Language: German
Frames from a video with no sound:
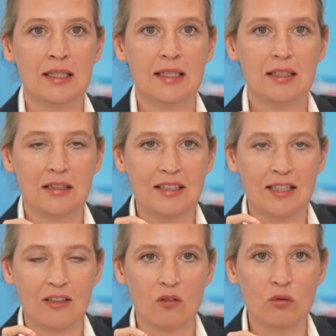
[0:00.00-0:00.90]
äh, die
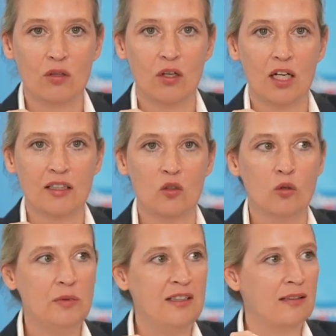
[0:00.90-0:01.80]
dazugehört,
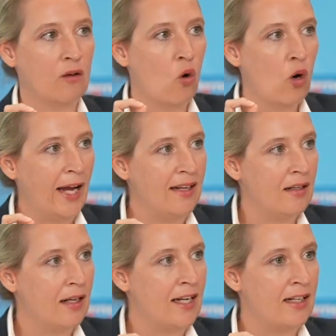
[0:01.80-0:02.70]
um diese
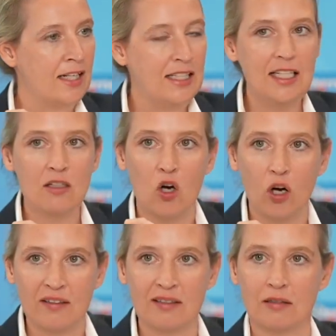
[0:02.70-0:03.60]
horrenden
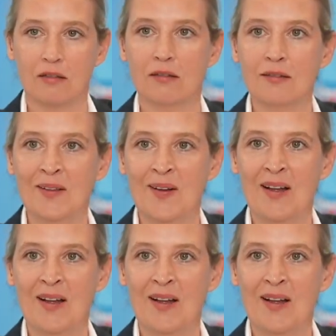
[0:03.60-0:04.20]
Energiekosten